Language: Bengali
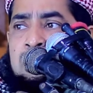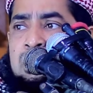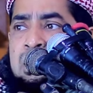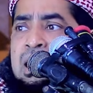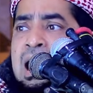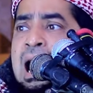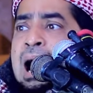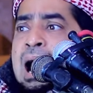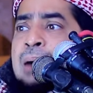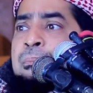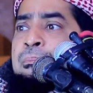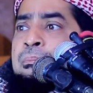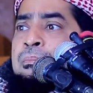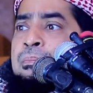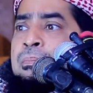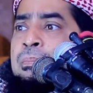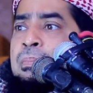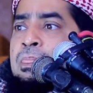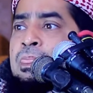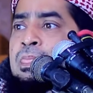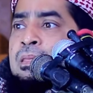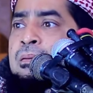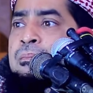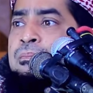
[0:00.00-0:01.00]
কি নাম
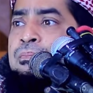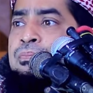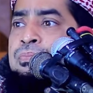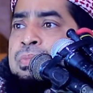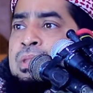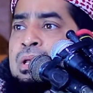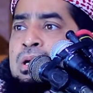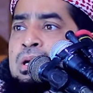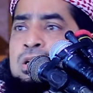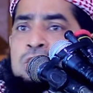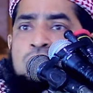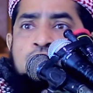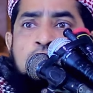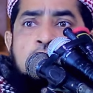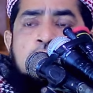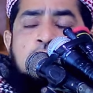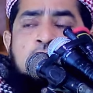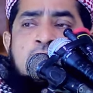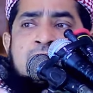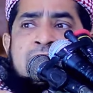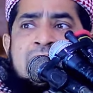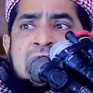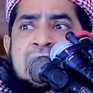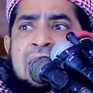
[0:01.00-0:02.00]
জোরে
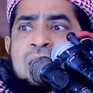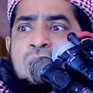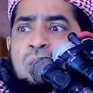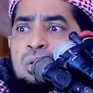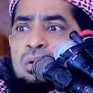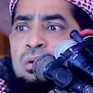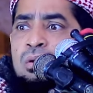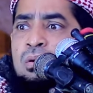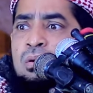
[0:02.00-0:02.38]
কর না কেন